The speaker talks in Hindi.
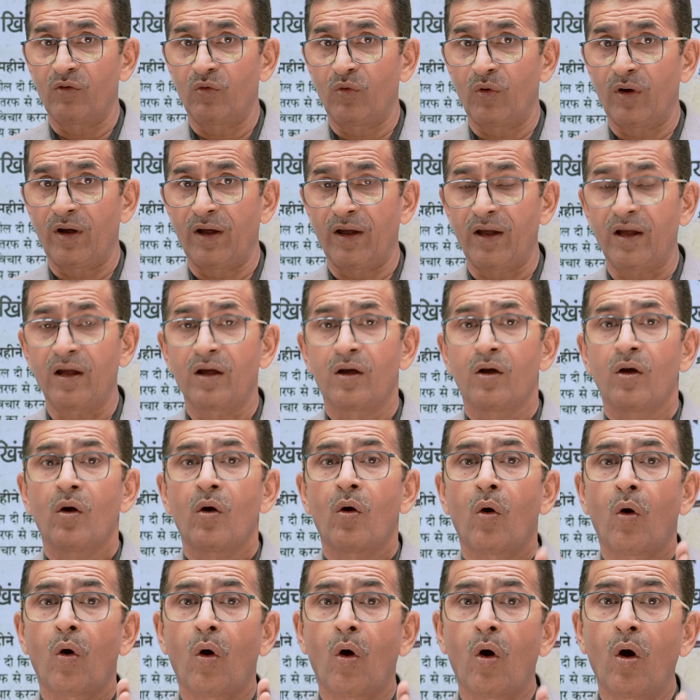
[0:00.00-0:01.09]
हुए हैं
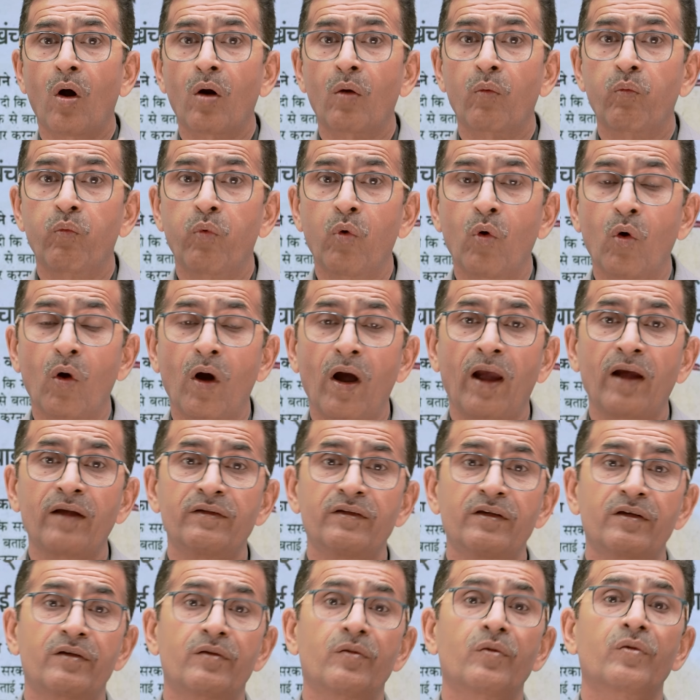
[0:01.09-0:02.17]
और वो
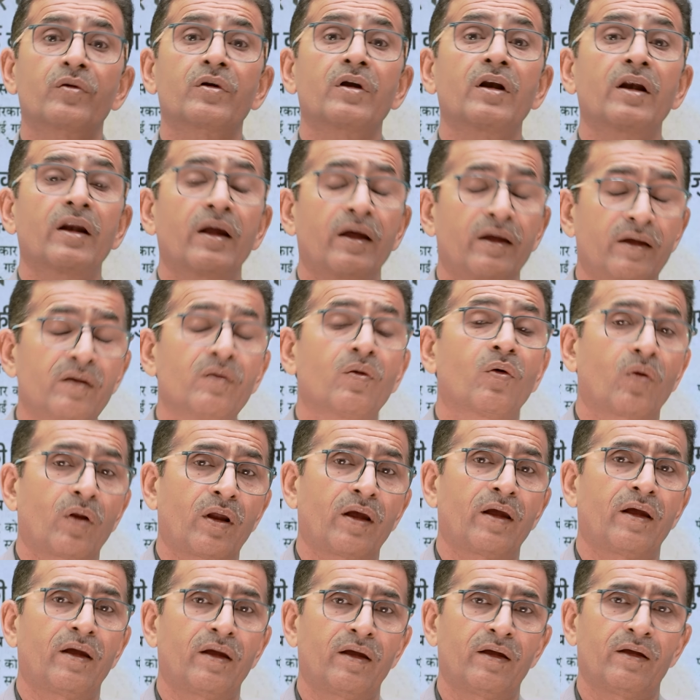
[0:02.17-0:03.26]
एग्जीक्यूट नहीं हो
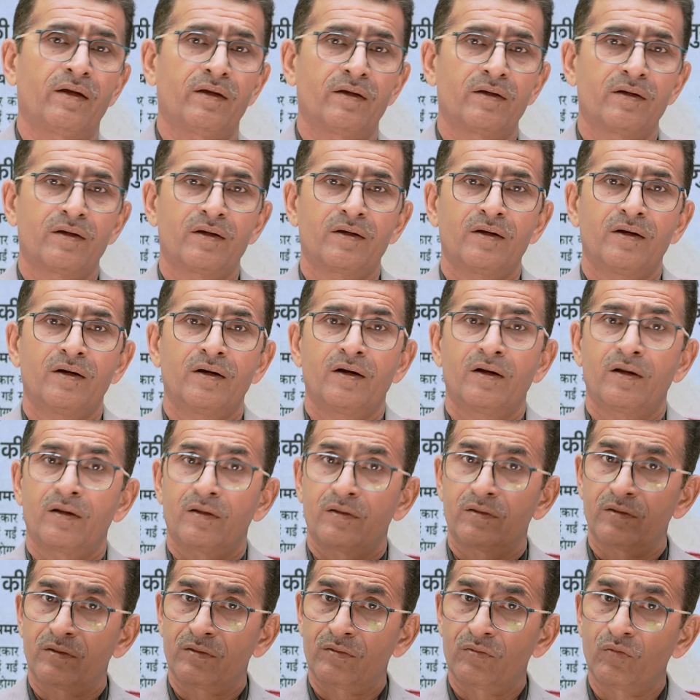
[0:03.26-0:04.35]
रहे हैं
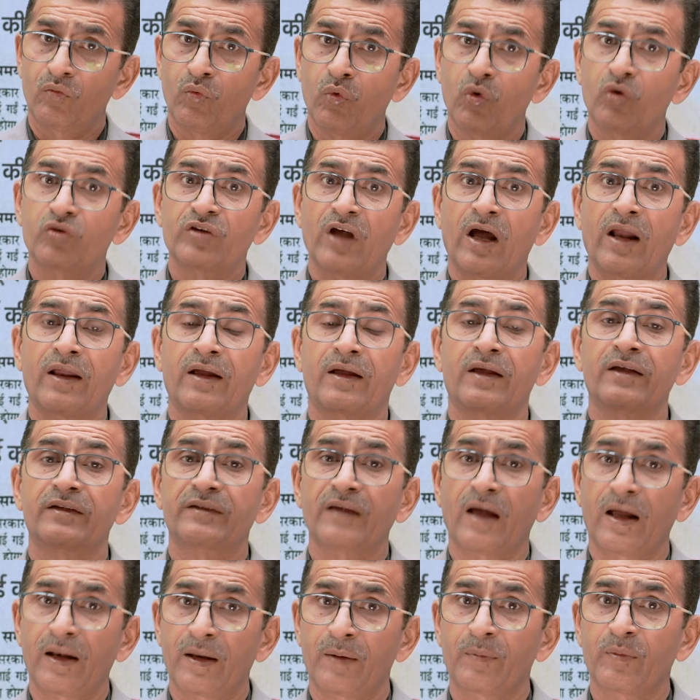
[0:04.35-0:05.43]
वो सारे के
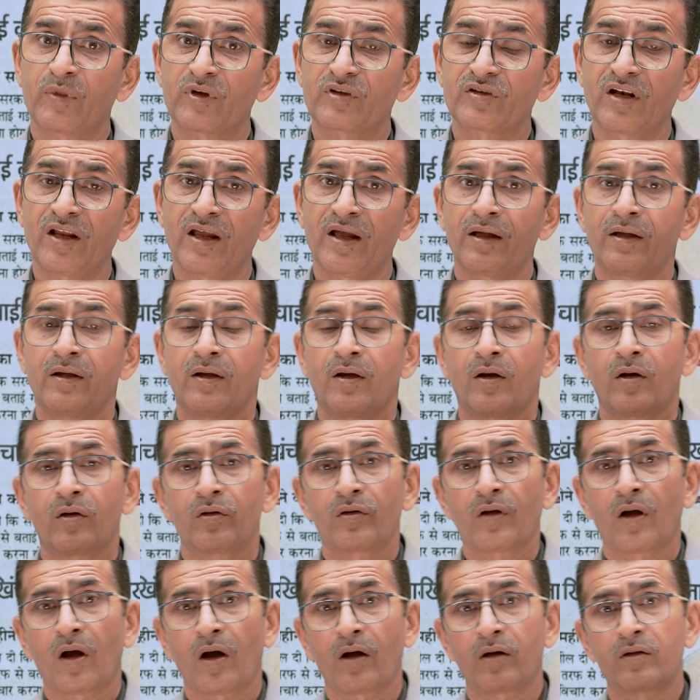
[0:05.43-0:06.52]
सारे मसले
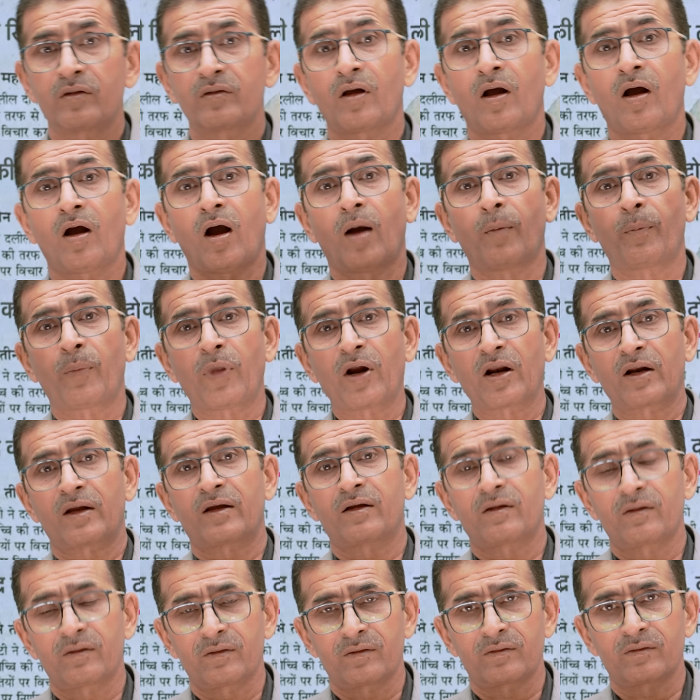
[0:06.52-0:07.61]
अपर
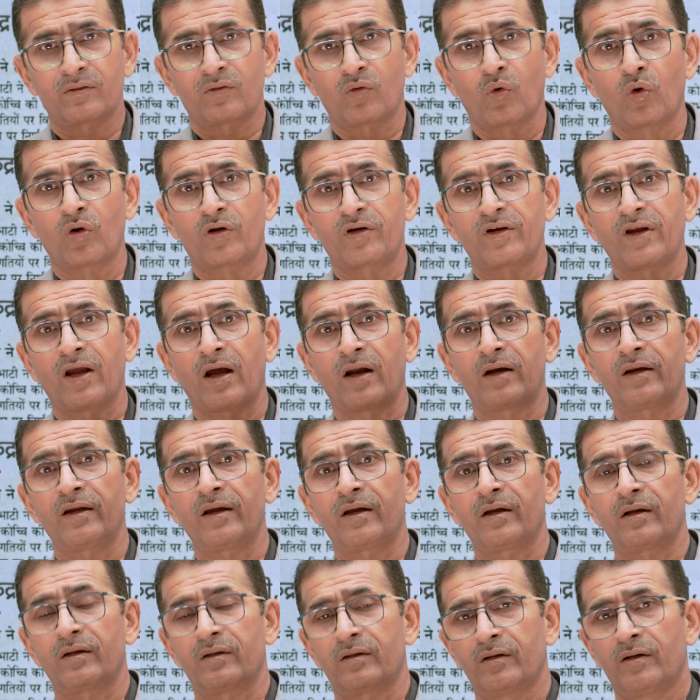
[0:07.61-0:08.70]
कोर्ट यानी
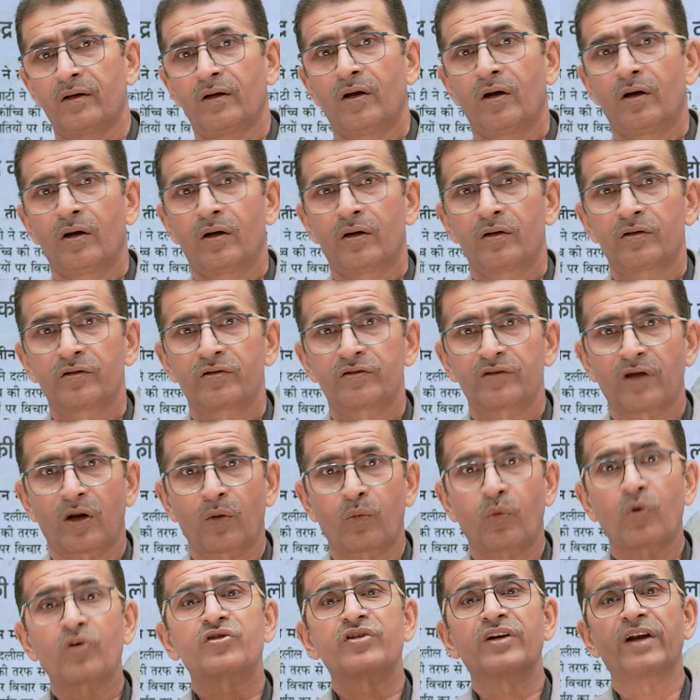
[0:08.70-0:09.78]

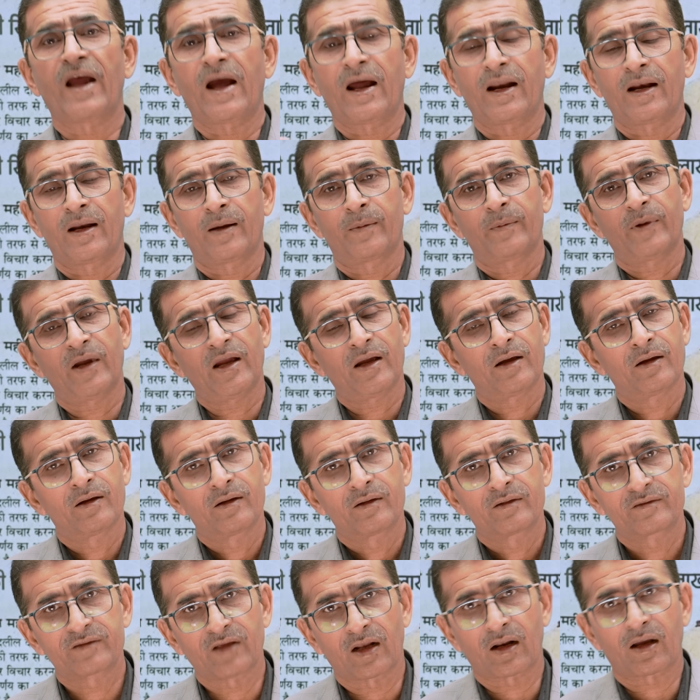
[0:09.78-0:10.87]
सर्वोच्च न्यायालय में
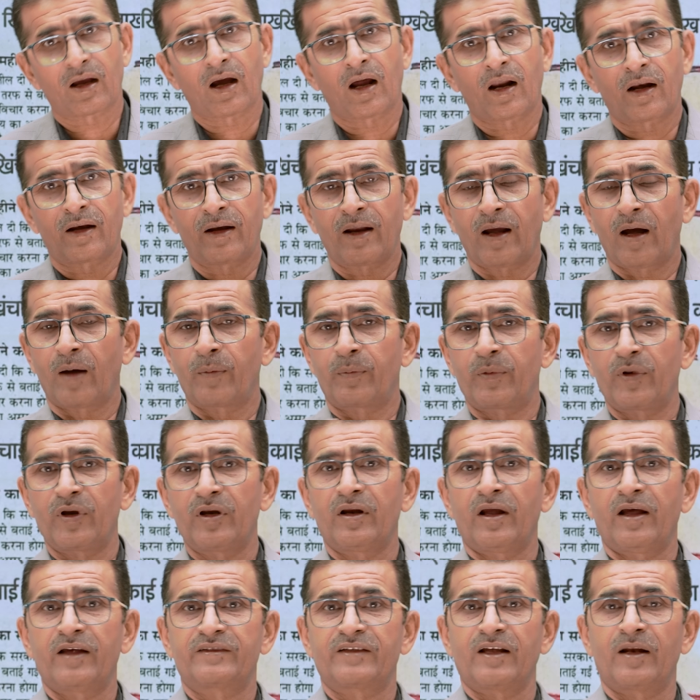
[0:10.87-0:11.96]
सरकार ने अपील
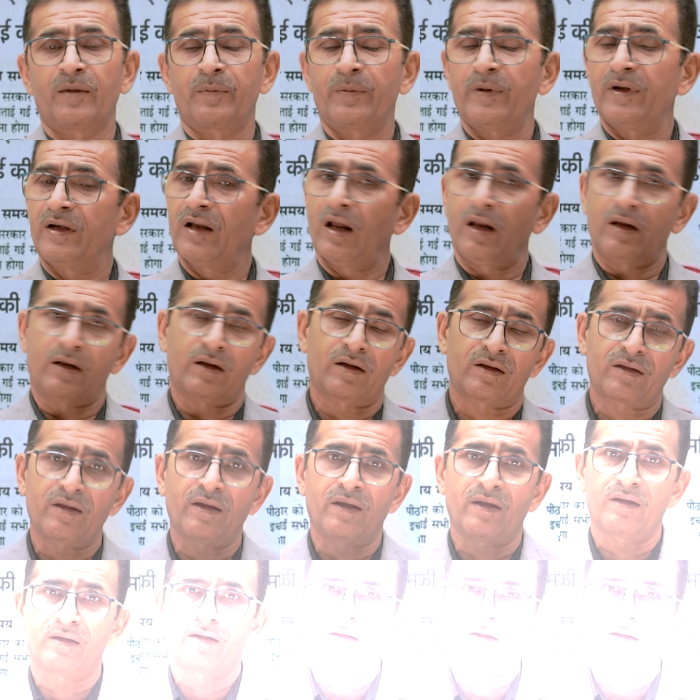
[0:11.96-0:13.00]
एसएलपी डाल रखी है